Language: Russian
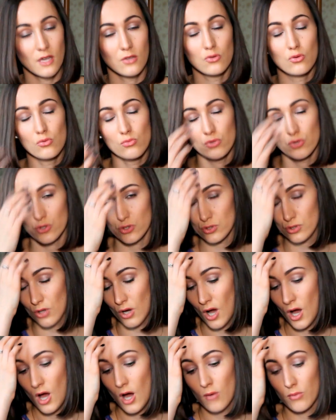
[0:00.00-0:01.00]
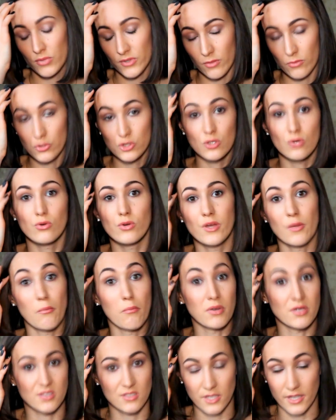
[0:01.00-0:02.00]
я думаю, что потому что руки
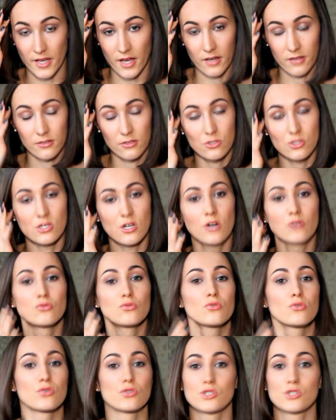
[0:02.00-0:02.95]
постоянно сохнут,